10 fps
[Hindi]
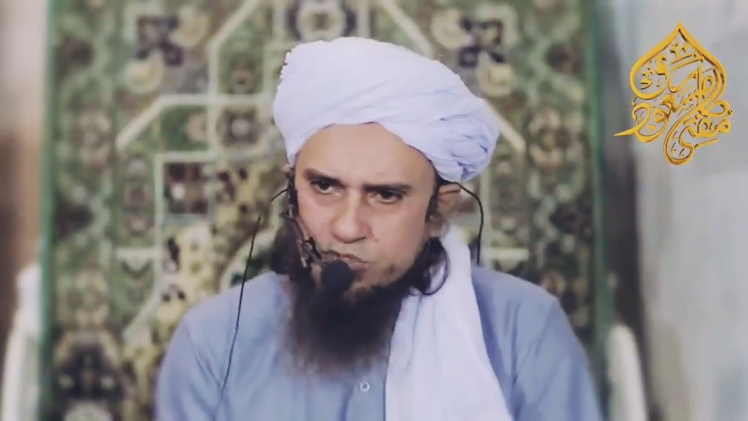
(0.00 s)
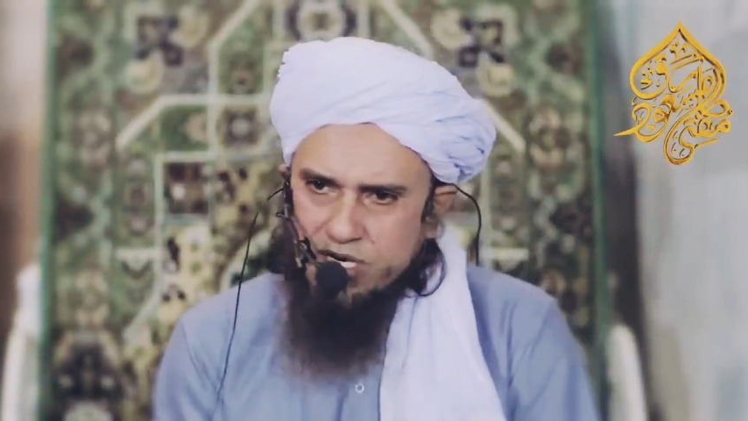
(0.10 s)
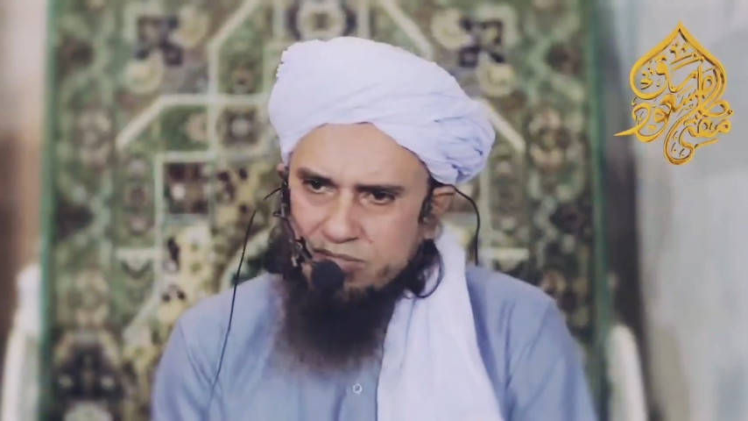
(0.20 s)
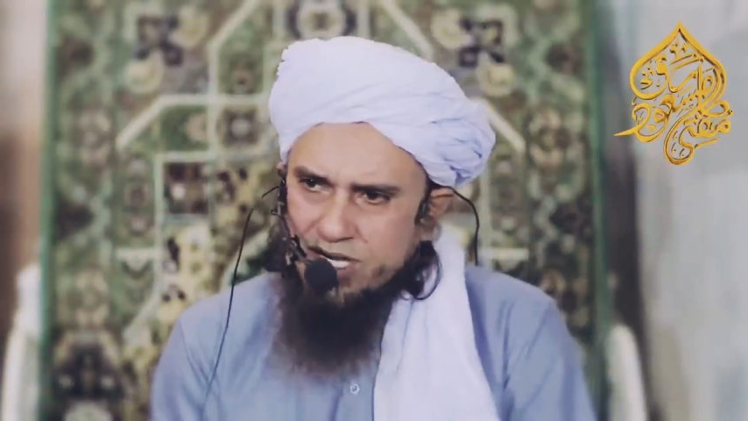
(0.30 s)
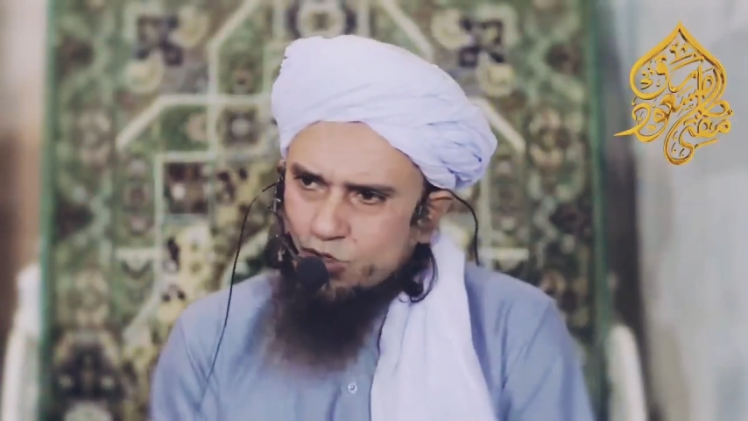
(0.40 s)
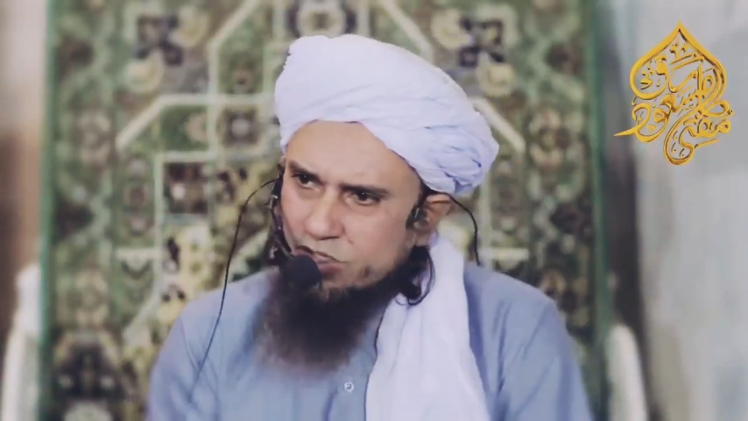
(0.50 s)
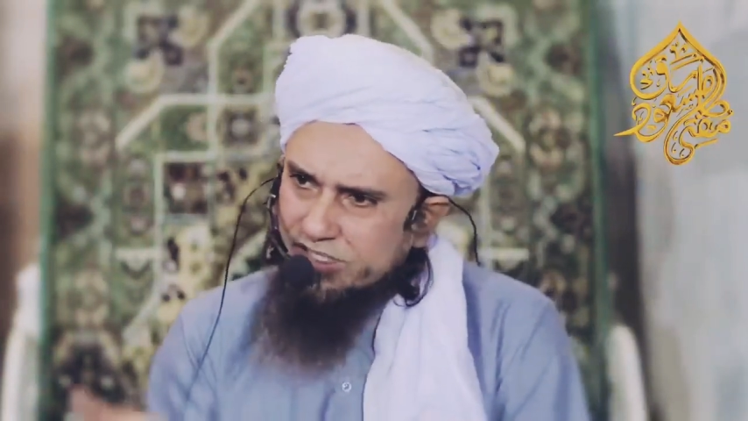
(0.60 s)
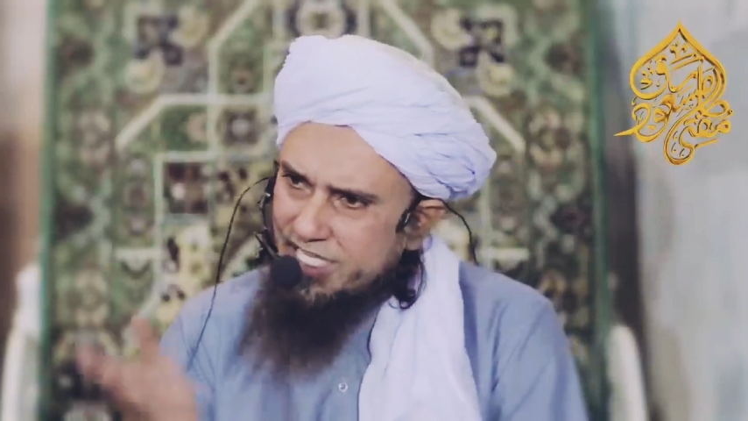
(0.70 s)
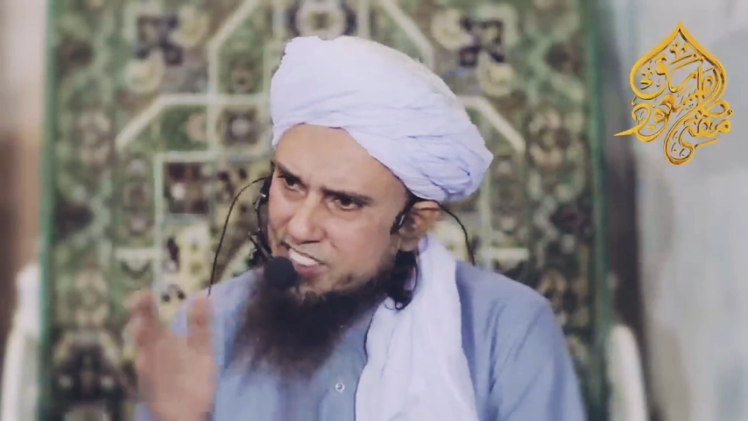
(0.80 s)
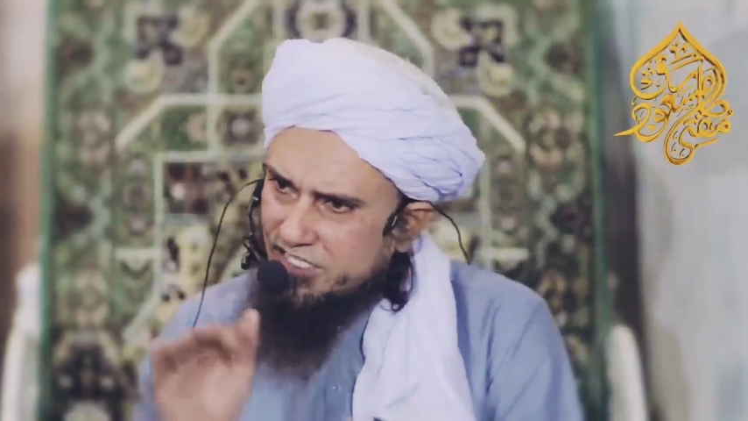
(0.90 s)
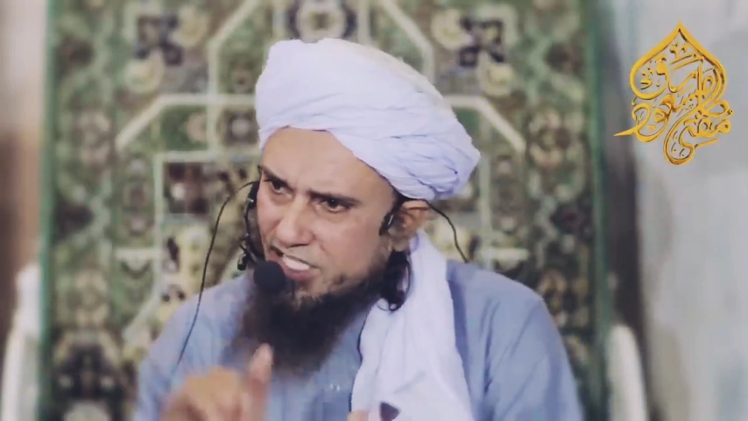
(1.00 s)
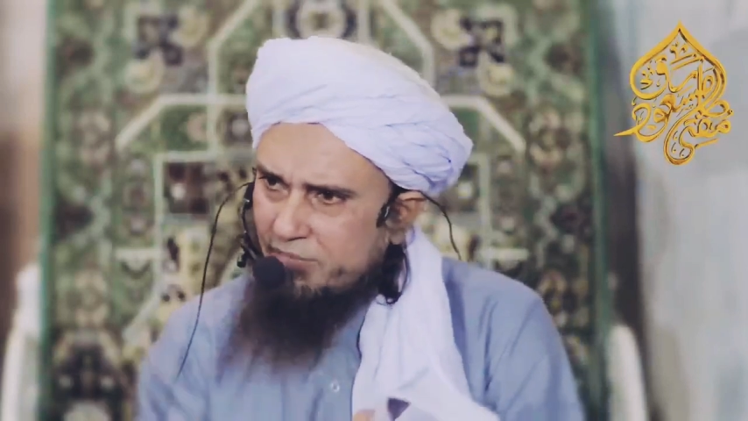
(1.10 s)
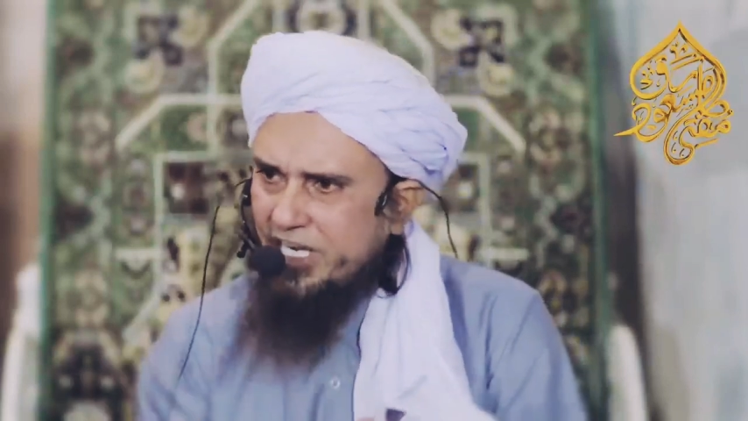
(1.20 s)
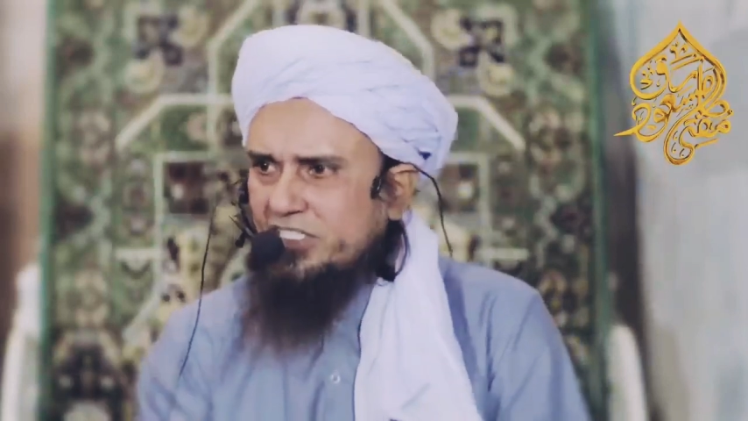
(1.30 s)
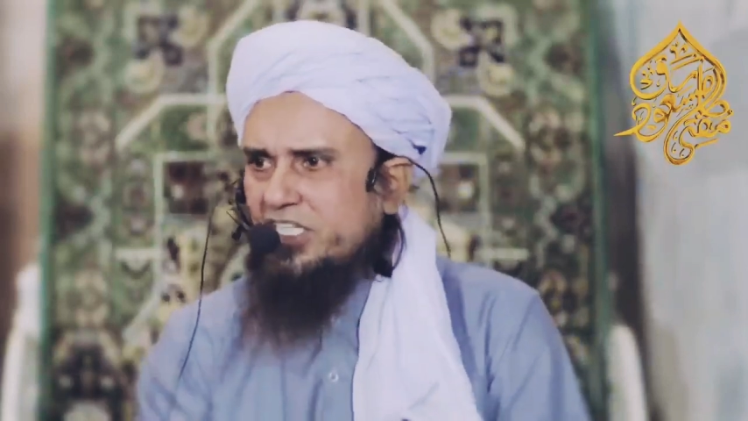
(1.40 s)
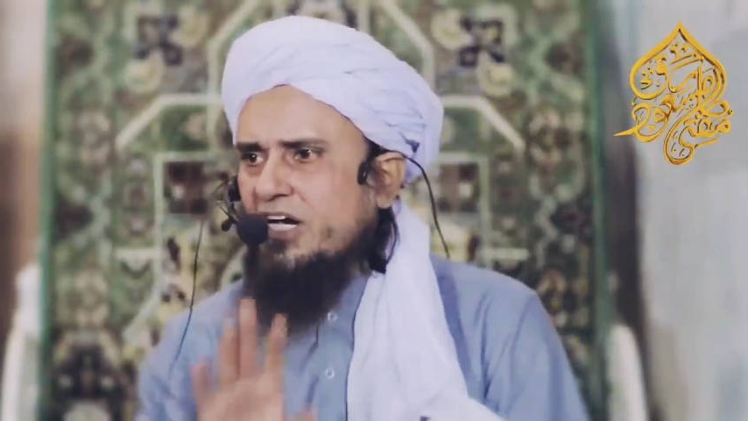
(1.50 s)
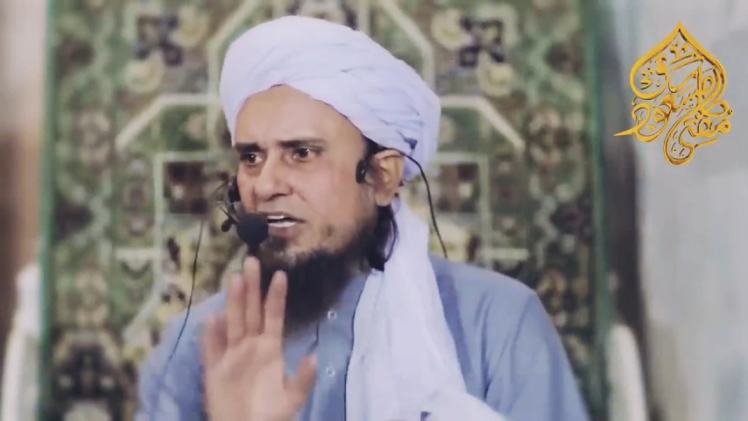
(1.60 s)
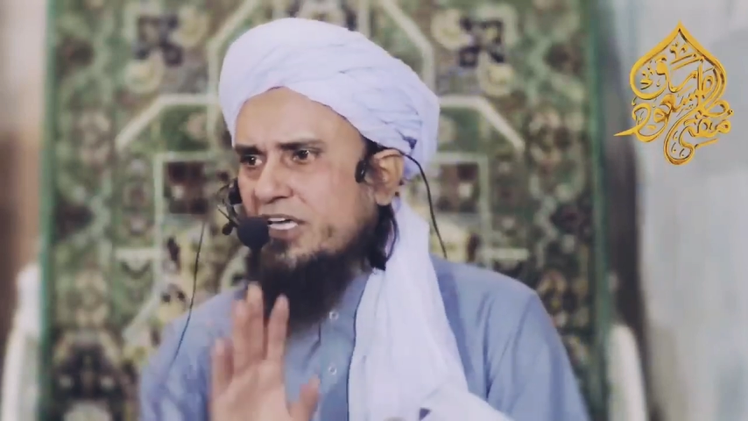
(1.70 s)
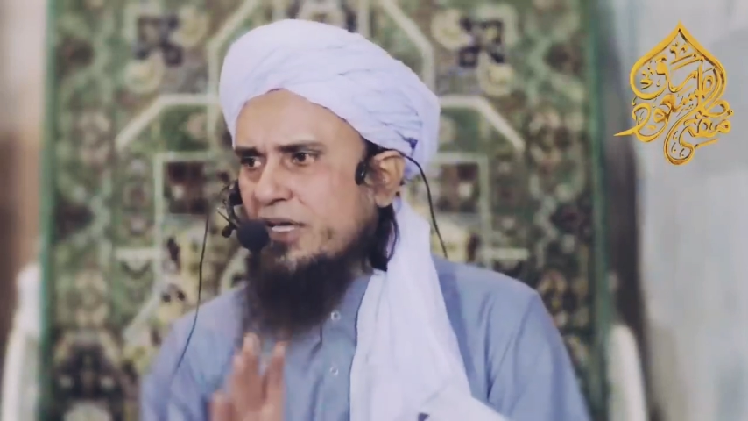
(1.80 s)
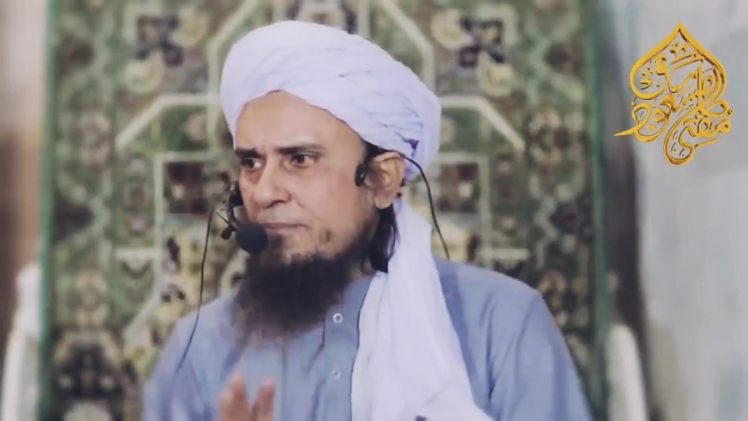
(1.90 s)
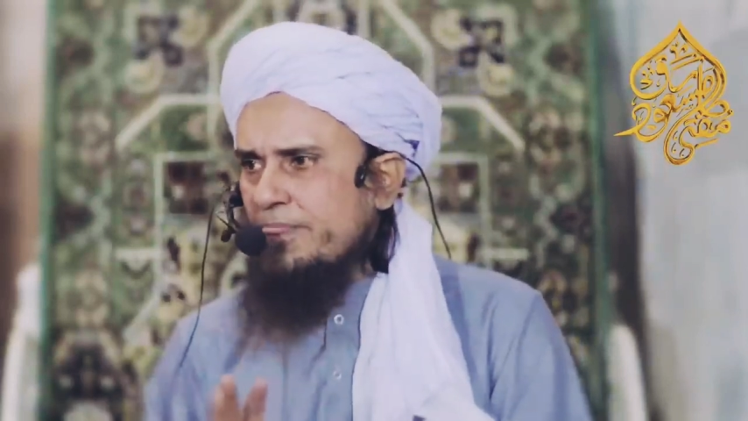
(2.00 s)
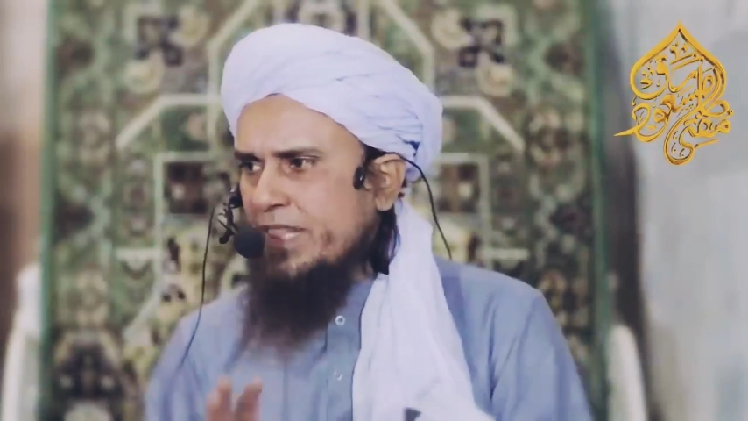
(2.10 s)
मुसलमान औरतें इसी तरह बैठती आ रही हैं